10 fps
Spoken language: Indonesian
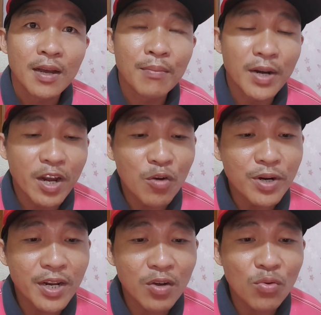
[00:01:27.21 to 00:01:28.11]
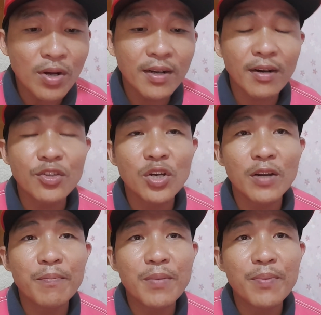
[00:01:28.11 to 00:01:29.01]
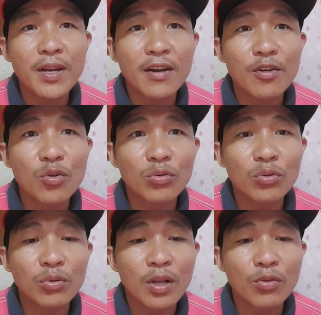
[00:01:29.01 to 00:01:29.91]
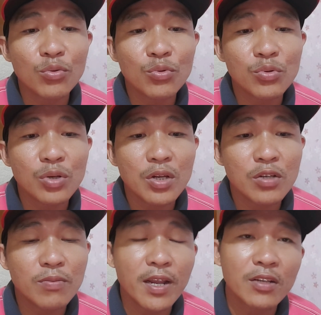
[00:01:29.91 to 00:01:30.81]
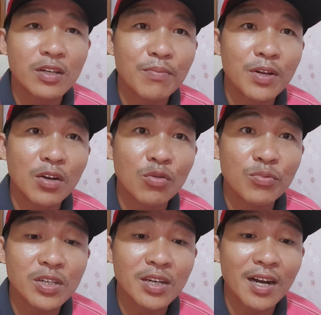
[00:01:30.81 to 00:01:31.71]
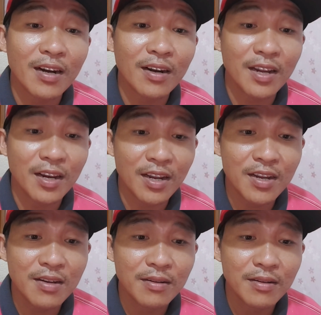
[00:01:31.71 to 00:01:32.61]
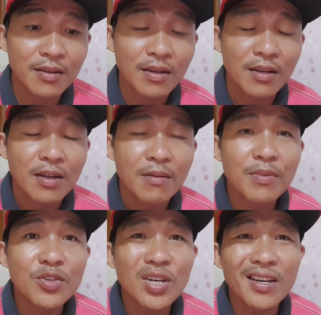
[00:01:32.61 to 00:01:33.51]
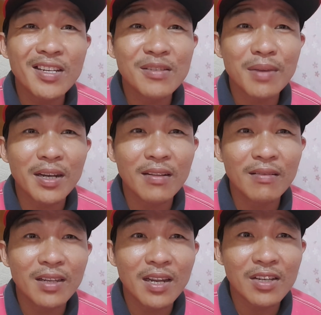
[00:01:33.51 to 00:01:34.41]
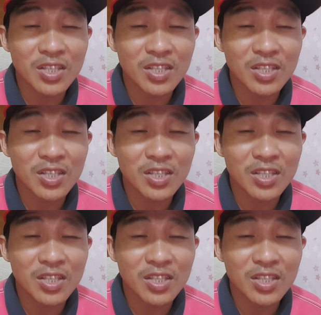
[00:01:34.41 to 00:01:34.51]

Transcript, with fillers: Beliau mendakwa kerajaan pimpinan Dok Datu Sri Ismail Sabri Yaakob sekarang ini menjadi semakin tidak